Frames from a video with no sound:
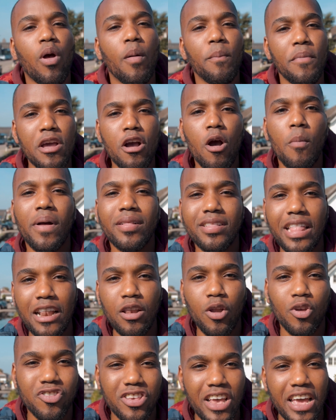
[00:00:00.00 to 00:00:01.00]
tu amigo
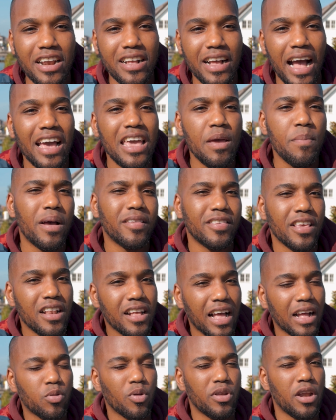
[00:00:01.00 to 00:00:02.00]
manténlo cerca y más
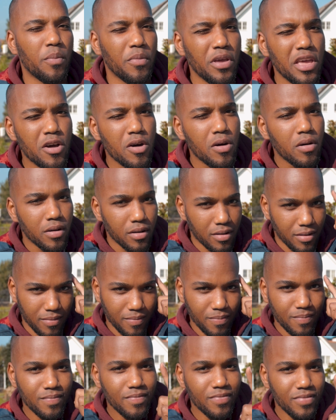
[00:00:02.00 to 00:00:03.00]
cerca a tu enemigo?
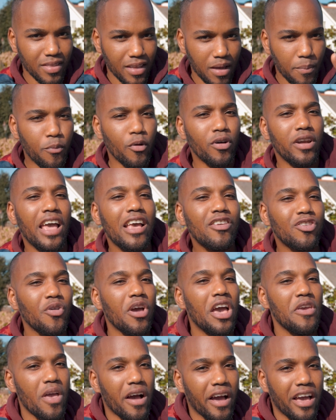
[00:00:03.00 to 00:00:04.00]
por eso
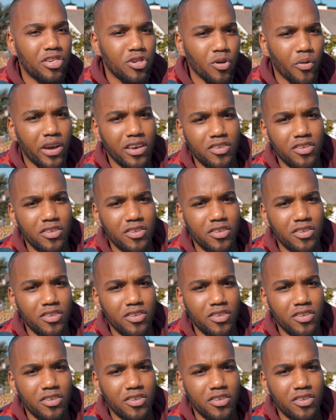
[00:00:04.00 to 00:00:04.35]
ellos han hecho